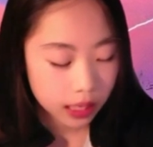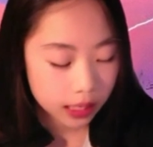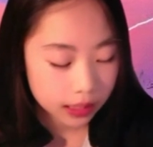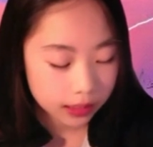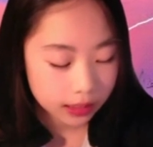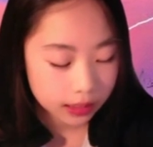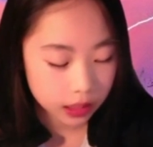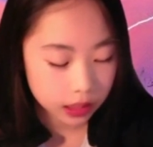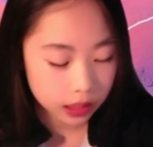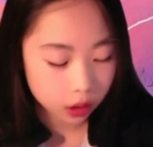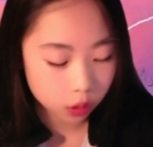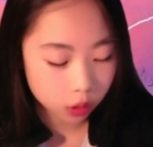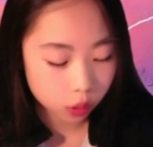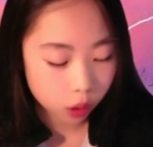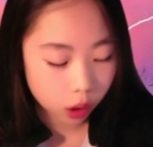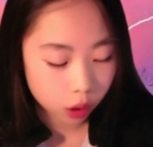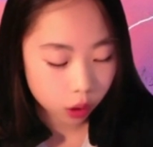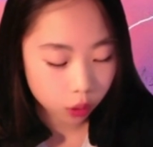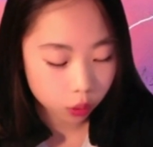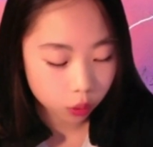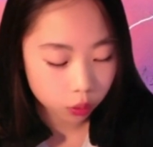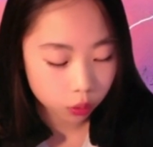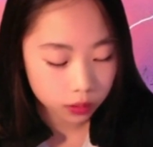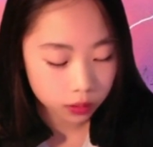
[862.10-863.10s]
结果，
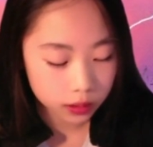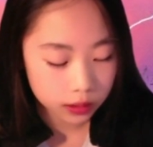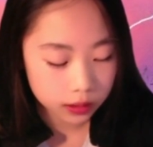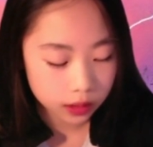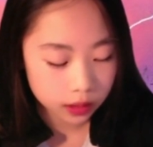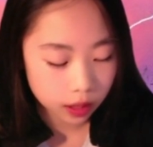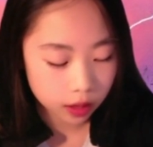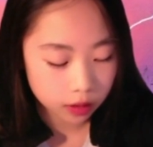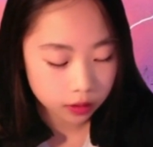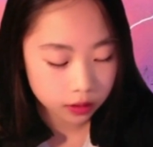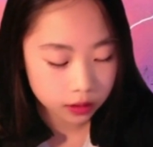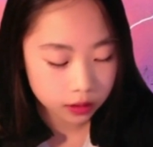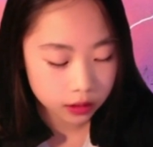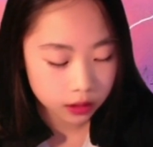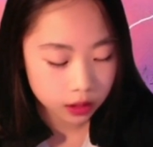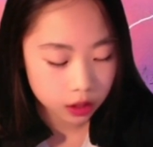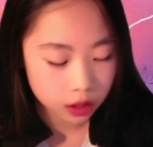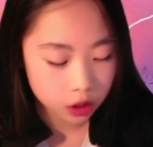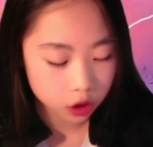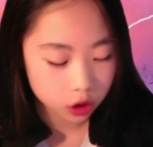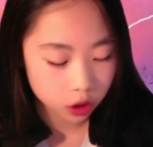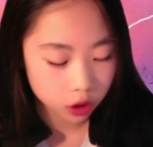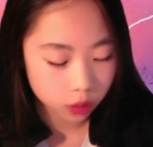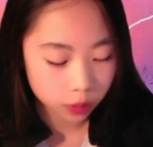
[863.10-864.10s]
狐狸小
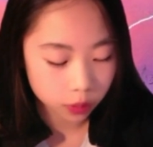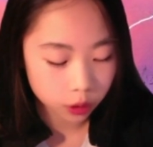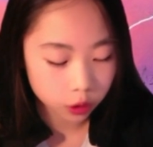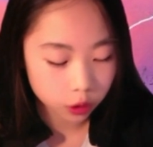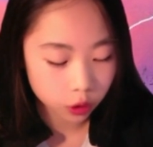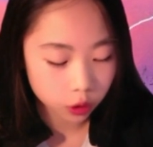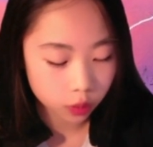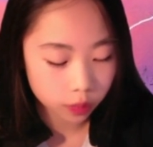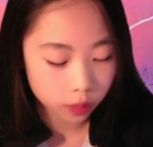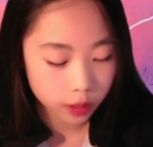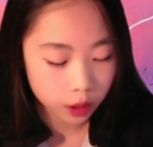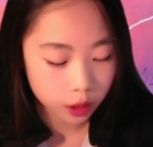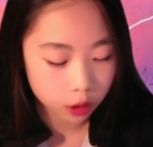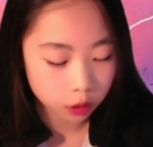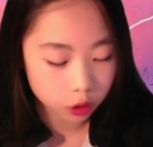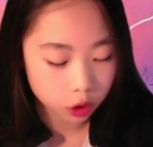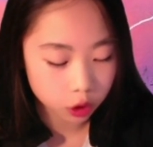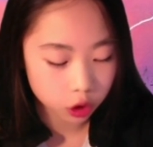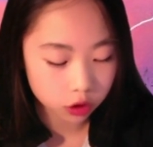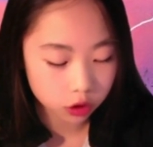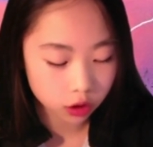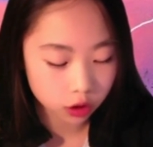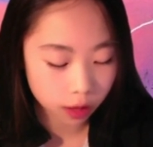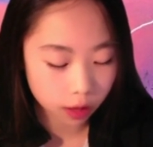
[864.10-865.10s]
姐什么都没有
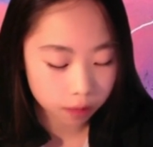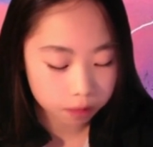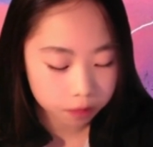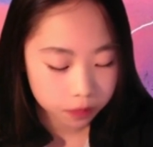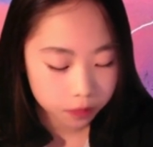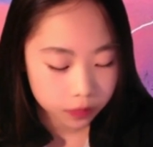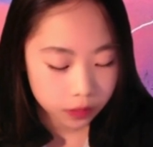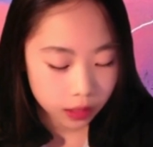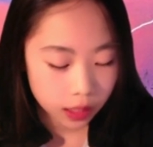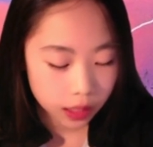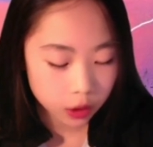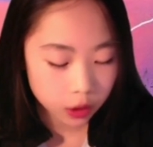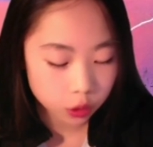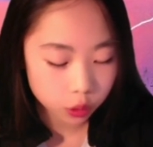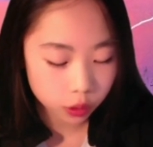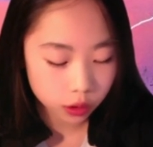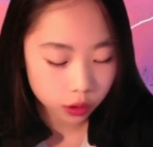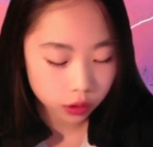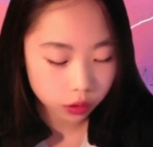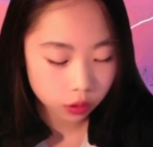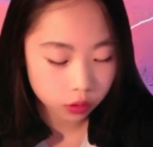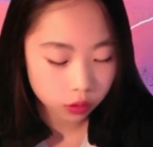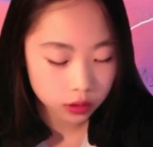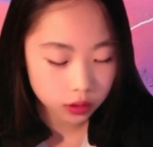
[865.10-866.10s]
吃到，她
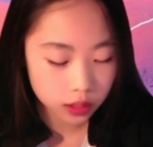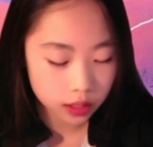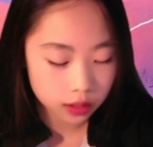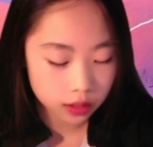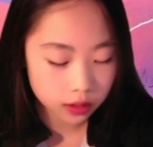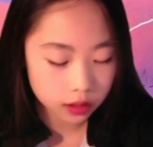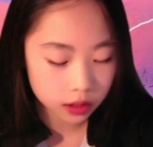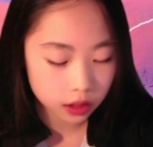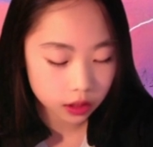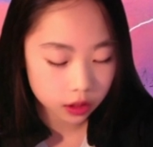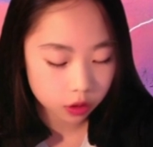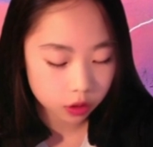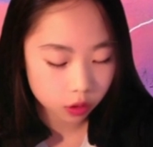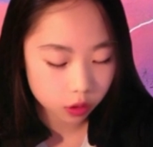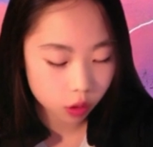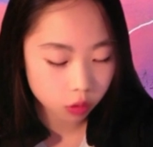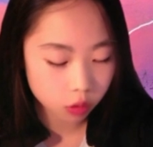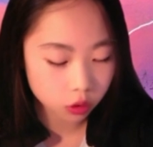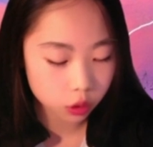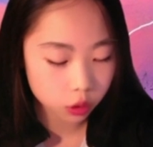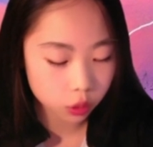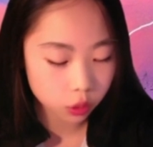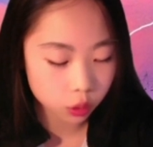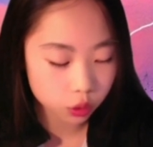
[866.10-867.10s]
垂头丧气的空
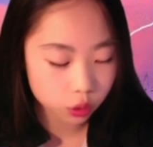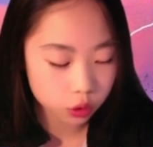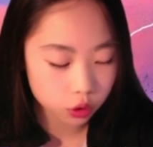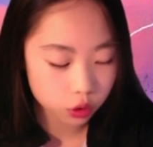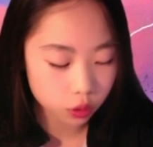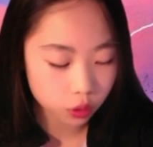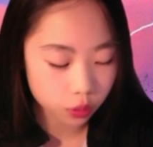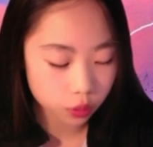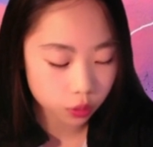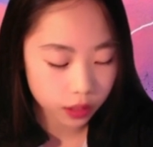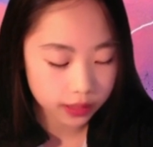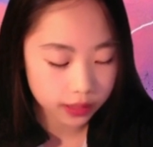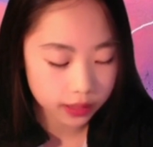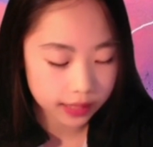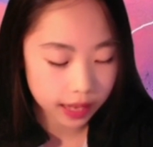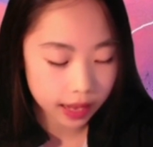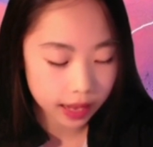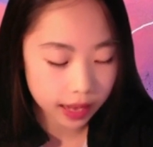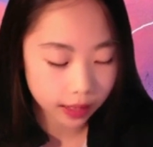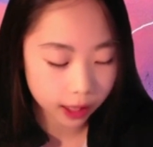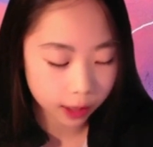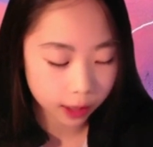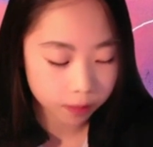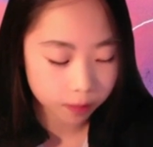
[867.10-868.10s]
着肚子回
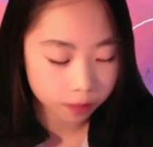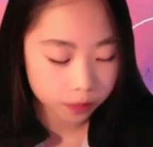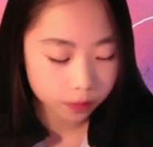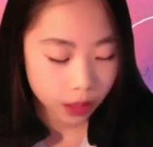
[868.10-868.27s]
家了。